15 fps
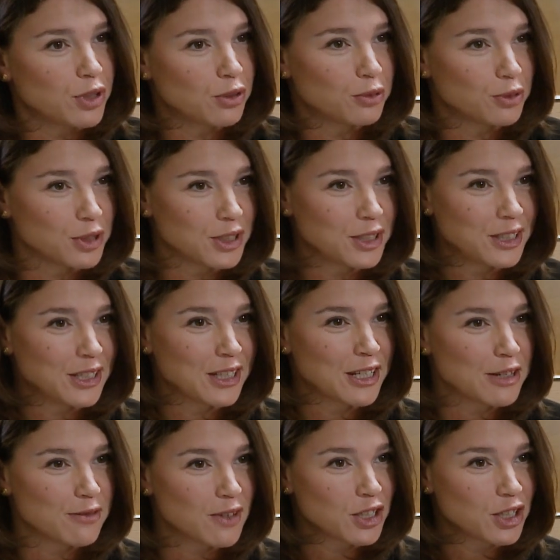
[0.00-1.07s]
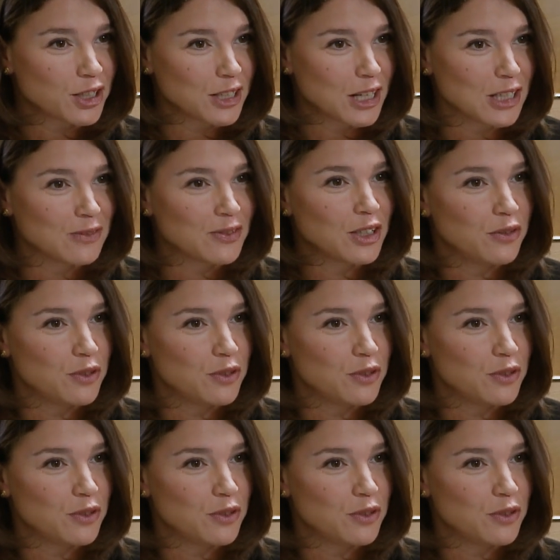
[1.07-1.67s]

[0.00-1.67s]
приходите, Иван Жданов,